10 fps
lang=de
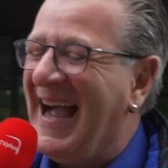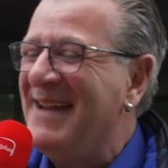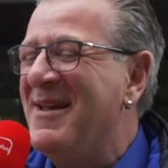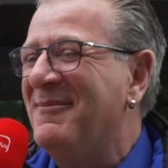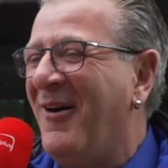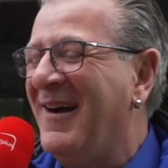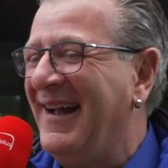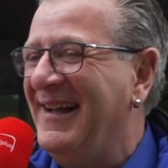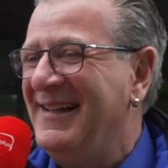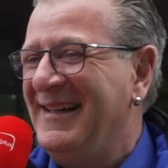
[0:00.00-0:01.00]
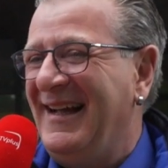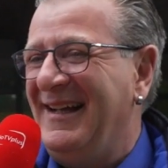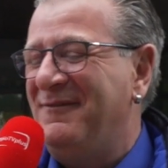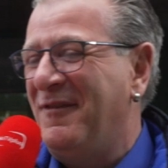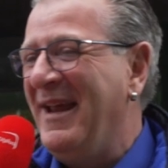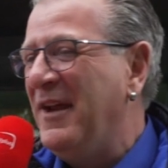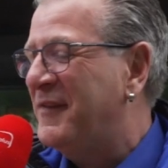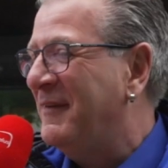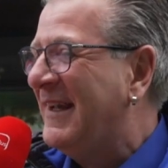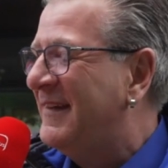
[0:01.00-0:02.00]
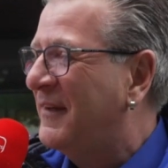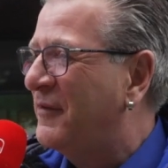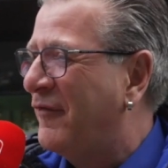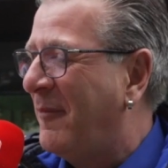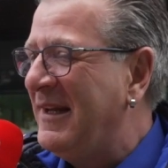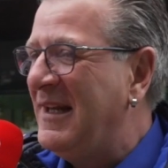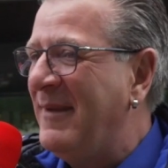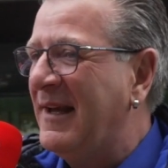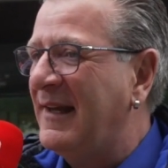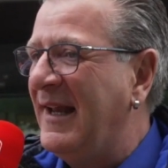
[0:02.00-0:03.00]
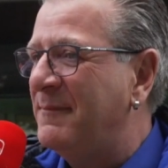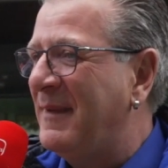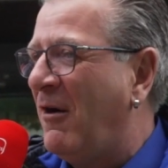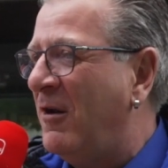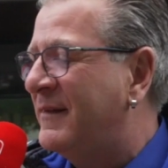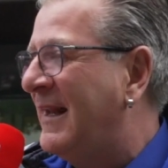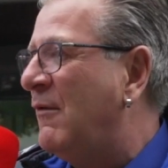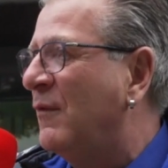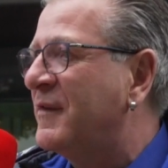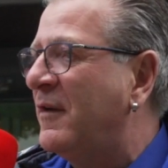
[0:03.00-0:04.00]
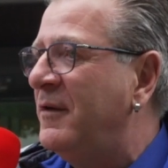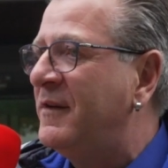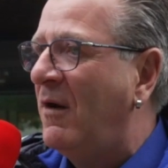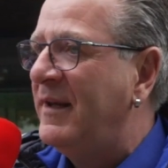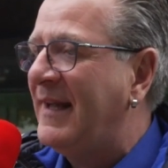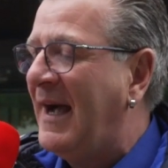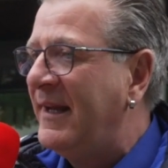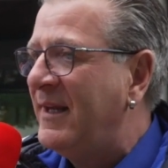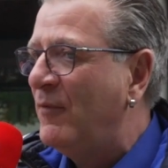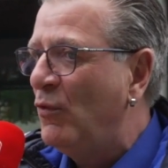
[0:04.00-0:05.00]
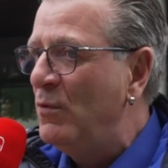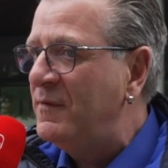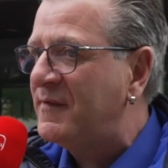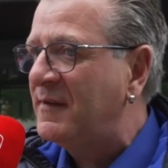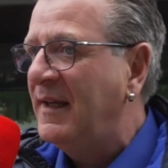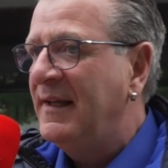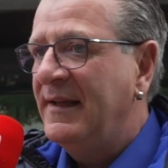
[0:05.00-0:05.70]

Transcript: Nein, wir machen. Äh, für mich ist es wichtig, es ist ein Familienmitglied. Wir halten auch unsere Hunde alle daheim im Haus.